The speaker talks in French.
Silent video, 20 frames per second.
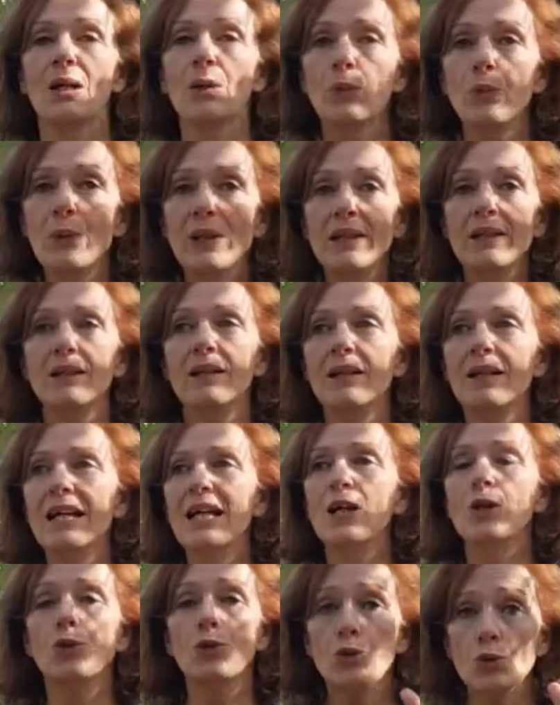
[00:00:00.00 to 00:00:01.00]
Oui,
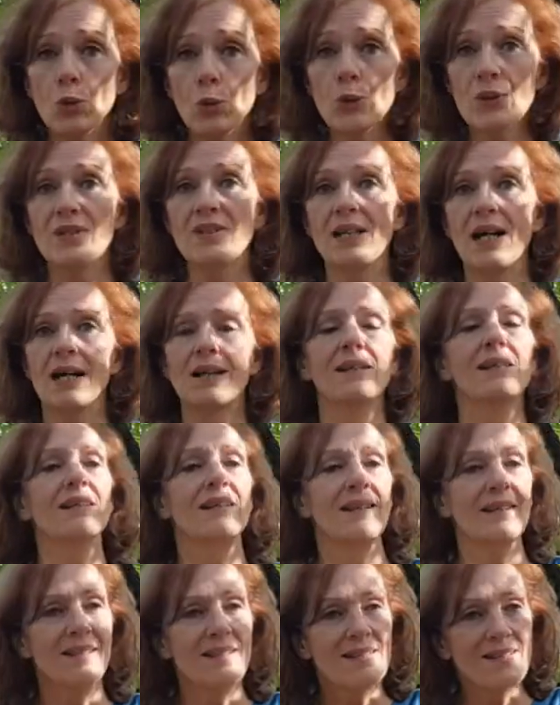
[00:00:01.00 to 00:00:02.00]
tout ça,
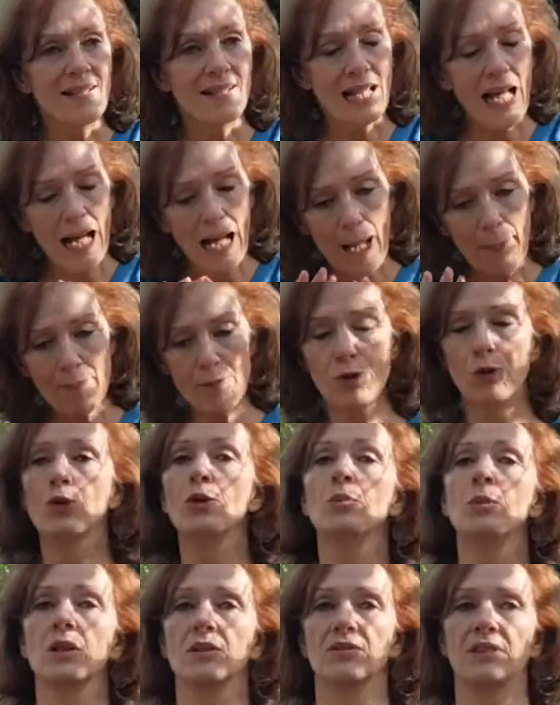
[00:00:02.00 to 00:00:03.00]
c'est
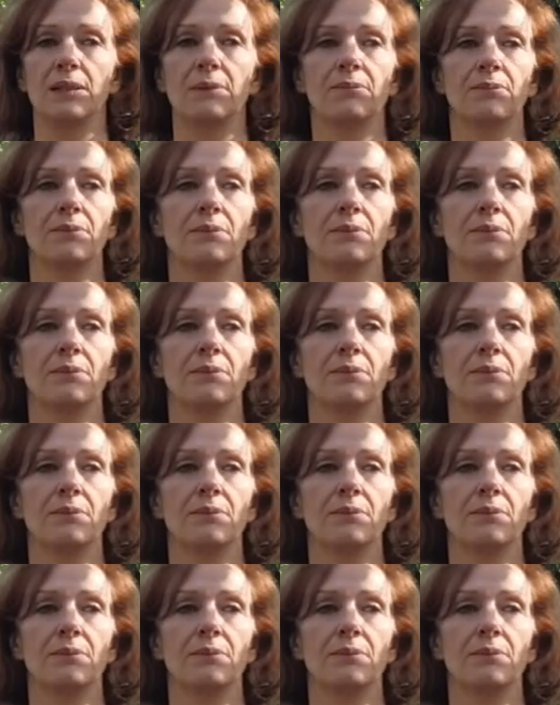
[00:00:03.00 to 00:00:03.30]
absolument vrai.